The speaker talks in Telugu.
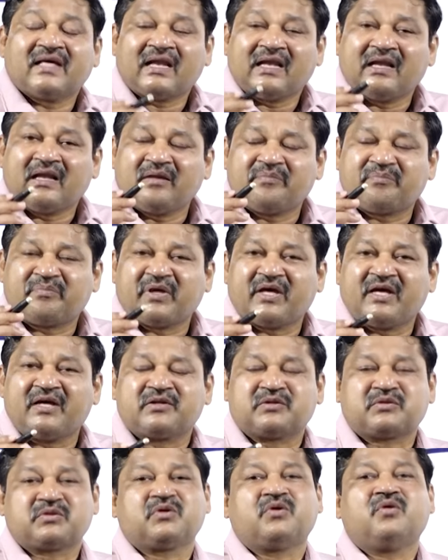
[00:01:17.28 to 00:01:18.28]
ఎల్
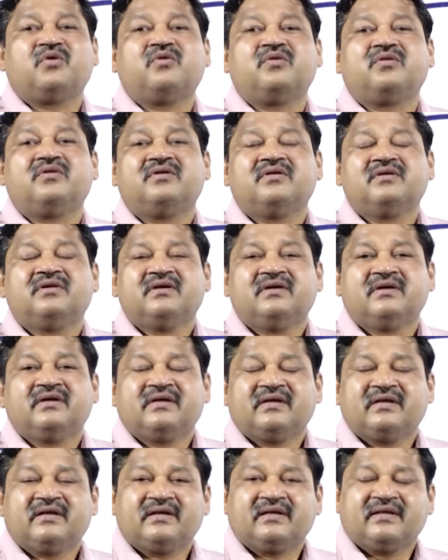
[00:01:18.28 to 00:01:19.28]
పేరుతో
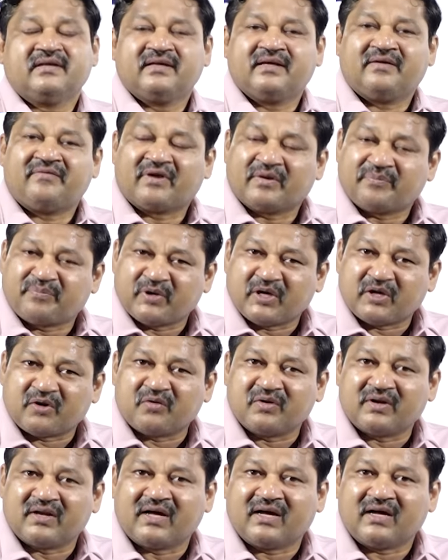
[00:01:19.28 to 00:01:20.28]
ఎవరి
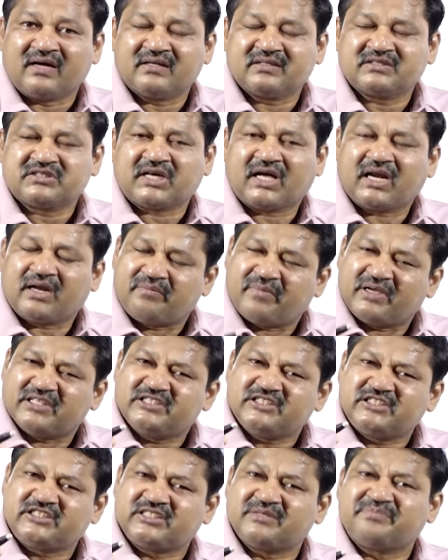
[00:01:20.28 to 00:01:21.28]
పేరున్నా చాలా
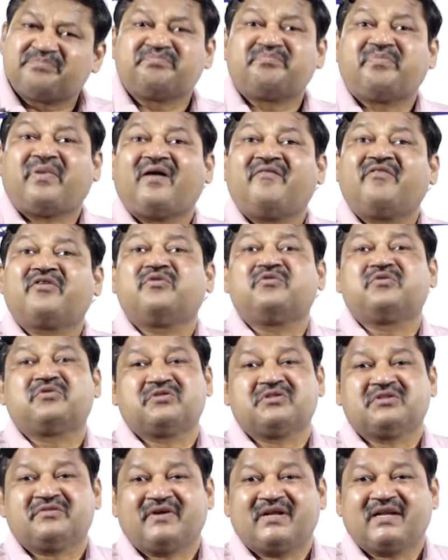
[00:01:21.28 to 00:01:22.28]
మంచి పవర్
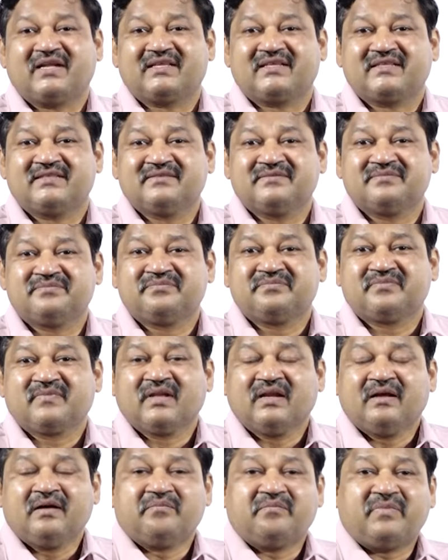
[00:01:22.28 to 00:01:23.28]
ఉంటుంది వాళ్ళకి
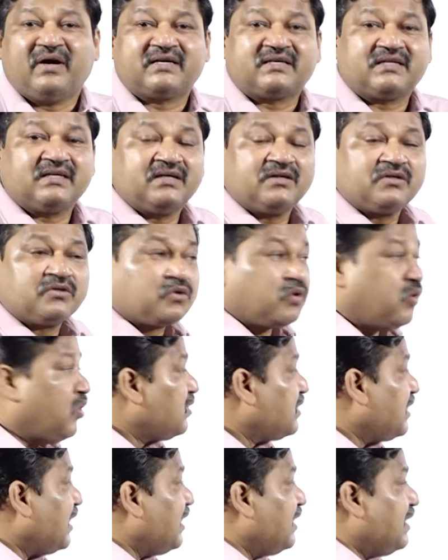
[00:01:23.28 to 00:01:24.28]
బట్
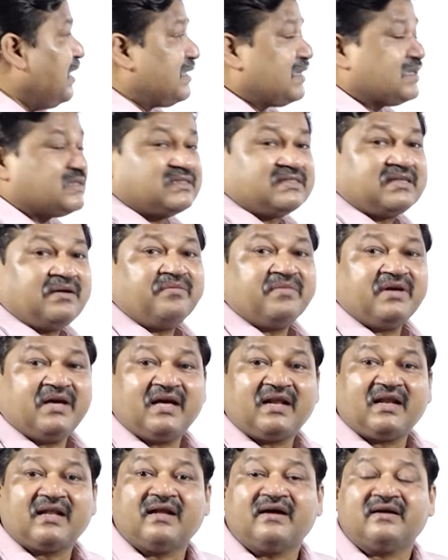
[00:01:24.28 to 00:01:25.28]
టోటల్ లెటర్
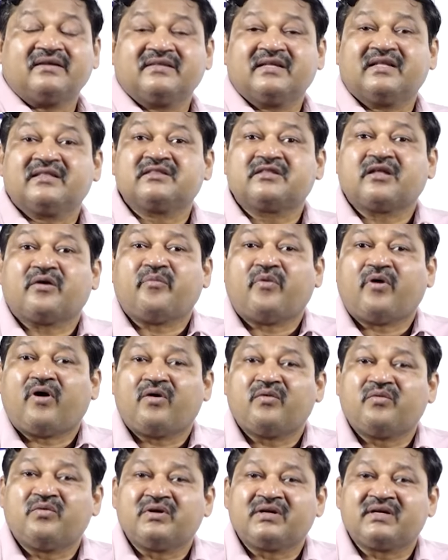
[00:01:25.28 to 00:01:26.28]
సంహేళన ఎంత
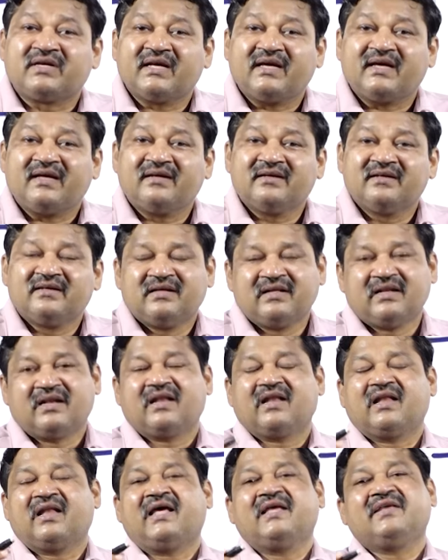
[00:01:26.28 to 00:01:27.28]
బాగుంటే
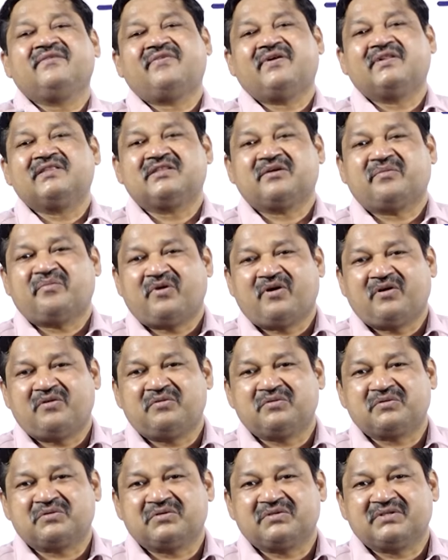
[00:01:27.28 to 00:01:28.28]
లైఫ్ అంత
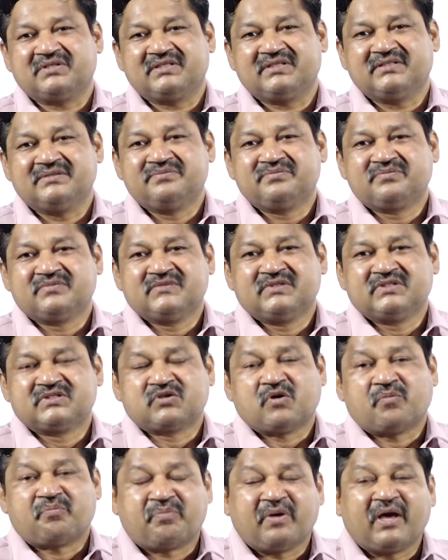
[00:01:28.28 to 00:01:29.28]
బాగుంటుంది
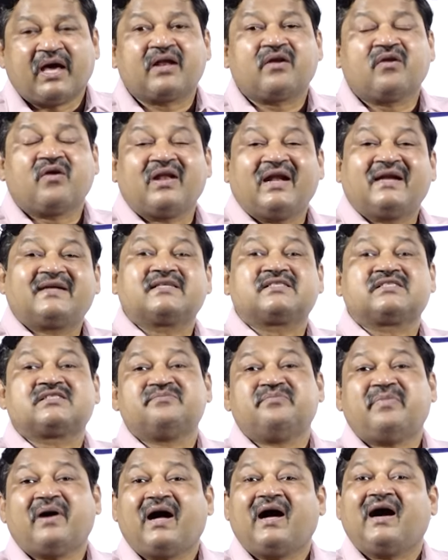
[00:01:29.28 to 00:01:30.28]
సో పేర్లో లెటర్స్
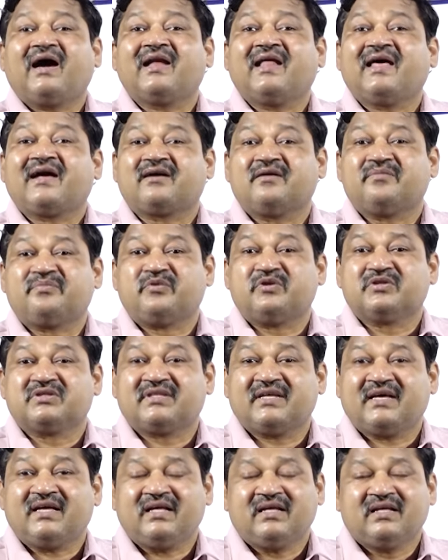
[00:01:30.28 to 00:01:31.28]

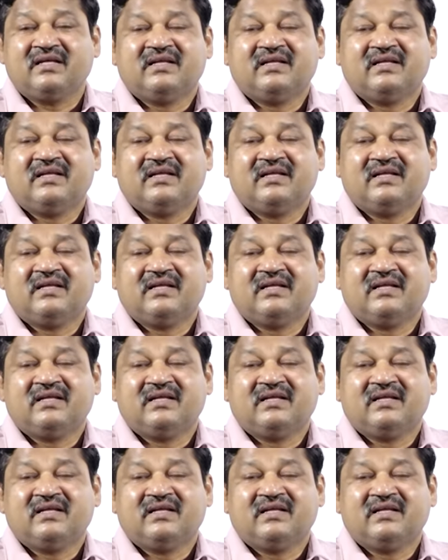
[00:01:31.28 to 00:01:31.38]
బాగాలేకపోతే